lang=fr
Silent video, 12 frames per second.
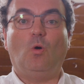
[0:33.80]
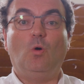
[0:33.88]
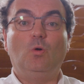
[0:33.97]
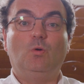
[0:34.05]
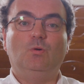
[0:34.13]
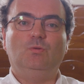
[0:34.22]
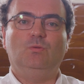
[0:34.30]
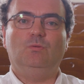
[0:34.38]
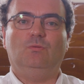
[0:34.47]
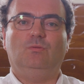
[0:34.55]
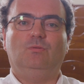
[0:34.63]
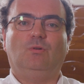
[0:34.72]

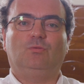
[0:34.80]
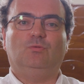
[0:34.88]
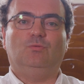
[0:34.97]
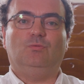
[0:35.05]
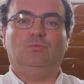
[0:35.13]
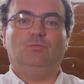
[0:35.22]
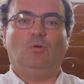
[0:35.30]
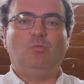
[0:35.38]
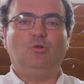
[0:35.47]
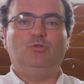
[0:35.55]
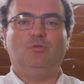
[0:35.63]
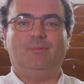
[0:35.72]
reconnues dans de
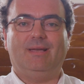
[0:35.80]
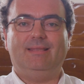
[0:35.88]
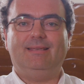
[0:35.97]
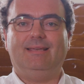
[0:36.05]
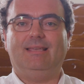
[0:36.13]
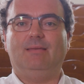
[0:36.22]
nombreux domaines